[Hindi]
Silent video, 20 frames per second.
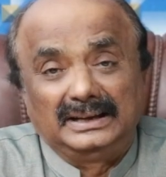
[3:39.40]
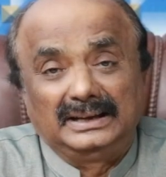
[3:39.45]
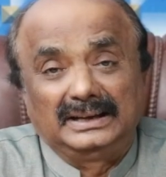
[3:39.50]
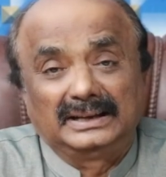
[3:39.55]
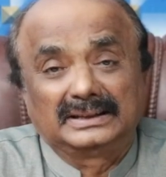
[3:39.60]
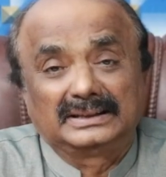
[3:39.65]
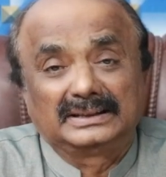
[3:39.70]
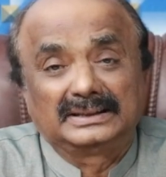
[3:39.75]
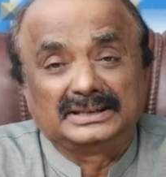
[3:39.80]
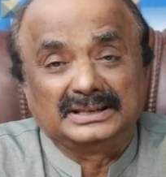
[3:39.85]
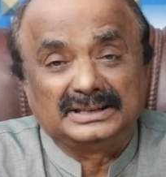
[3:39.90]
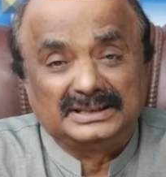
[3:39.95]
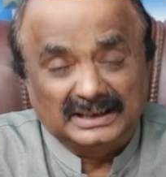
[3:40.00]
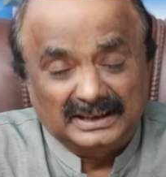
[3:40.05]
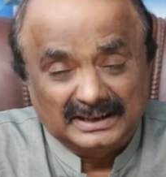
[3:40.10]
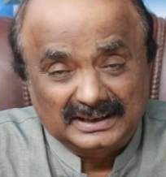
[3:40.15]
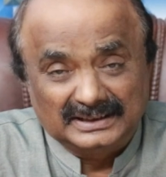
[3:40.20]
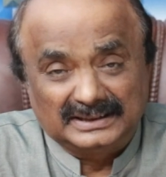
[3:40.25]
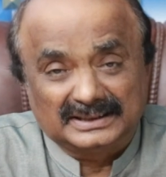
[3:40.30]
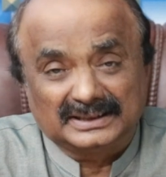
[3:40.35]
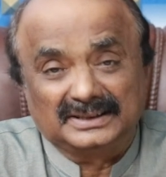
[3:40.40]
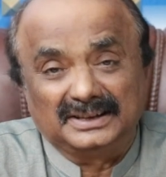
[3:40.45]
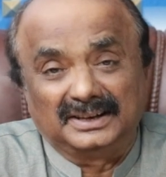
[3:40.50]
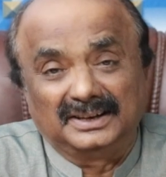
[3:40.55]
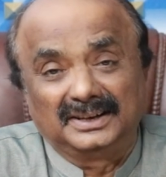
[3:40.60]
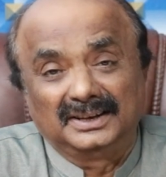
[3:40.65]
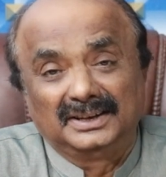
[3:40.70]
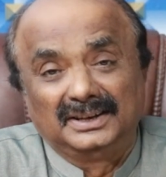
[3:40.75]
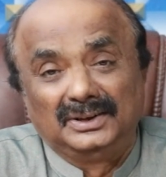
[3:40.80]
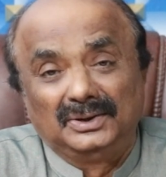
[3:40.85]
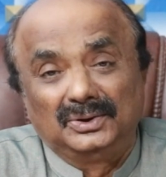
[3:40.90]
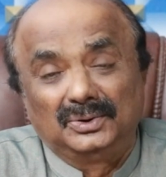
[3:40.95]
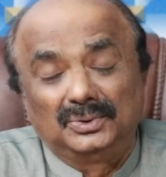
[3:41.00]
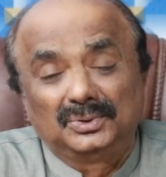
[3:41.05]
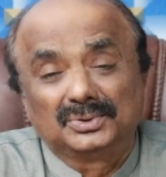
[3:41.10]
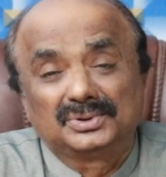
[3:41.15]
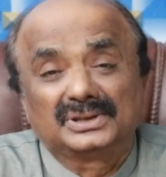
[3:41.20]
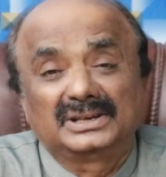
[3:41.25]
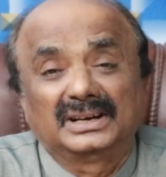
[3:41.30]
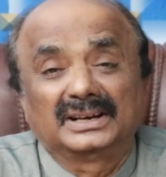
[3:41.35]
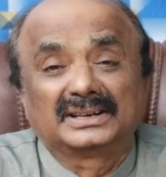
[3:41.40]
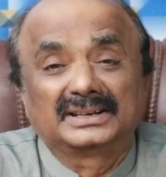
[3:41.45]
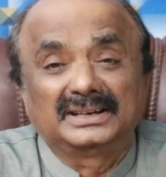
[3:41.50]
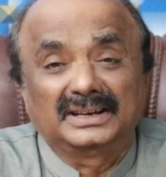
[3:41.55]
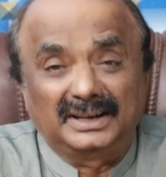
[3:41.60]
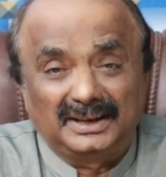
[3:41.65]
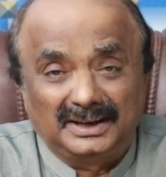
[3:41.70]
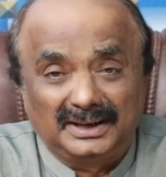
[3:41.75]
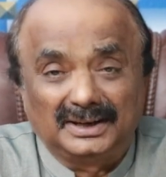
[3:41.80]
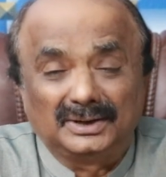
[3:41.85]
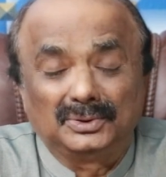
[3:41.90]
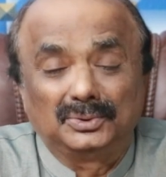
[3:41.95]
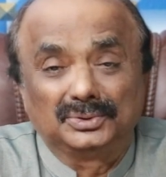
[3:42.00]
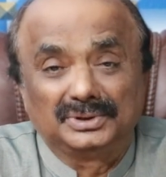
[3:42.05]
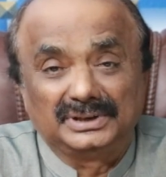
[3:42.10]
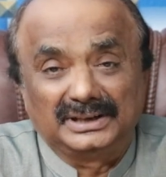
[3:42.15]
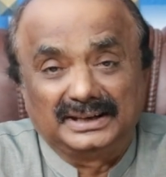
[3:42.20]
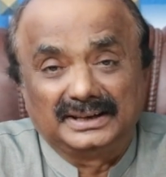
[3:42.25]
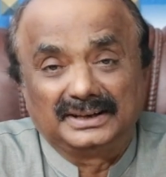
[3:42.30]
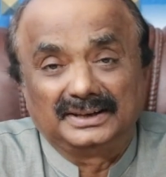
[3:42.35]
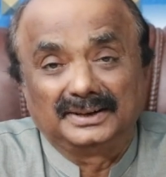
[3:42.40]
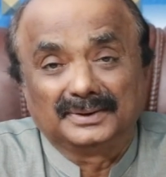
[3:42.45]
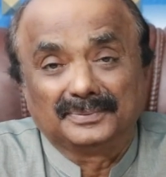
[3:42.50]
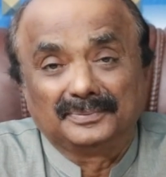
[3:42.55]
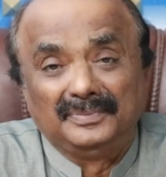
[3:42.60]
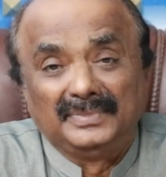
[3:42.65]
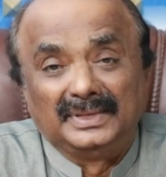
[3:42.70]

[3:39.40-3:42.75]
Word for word: तजारत का उसका क्या हाल हो जाएगा